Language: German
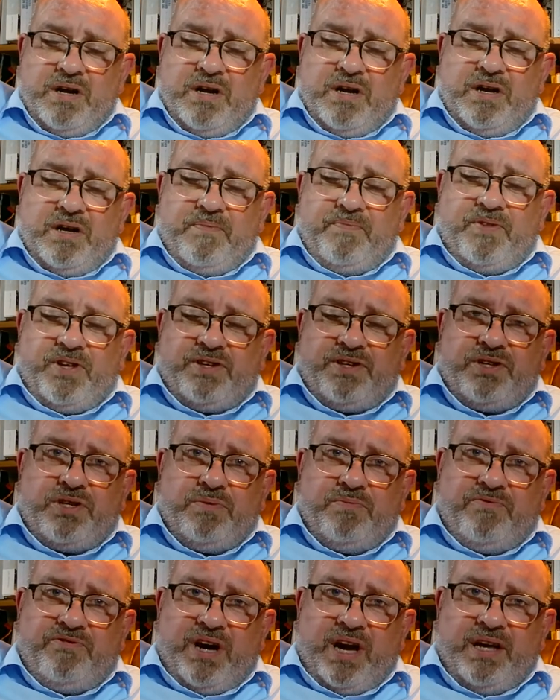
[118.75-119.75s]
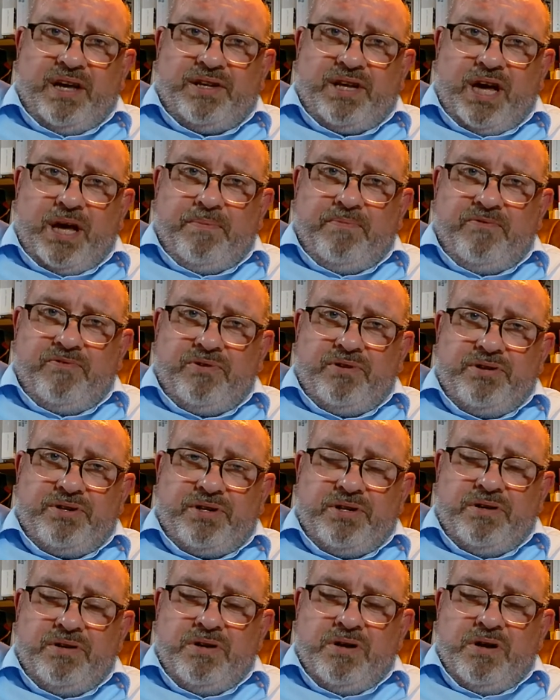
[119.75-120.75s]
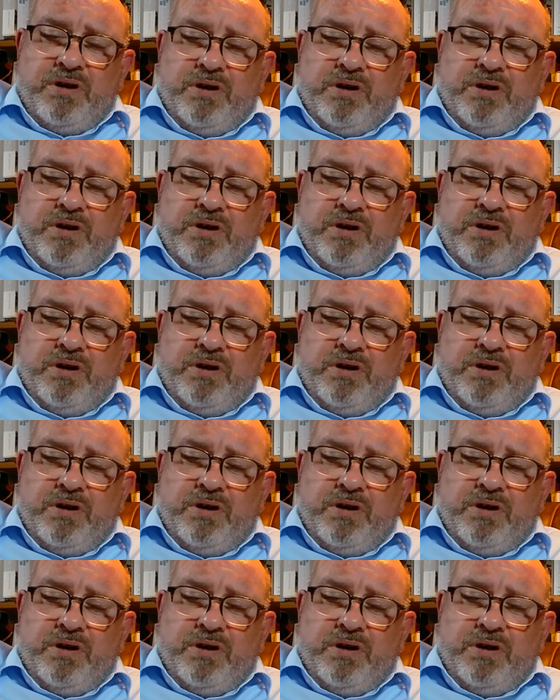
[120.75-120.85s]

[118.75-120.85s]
ähm, das er zum Feind haben wollte.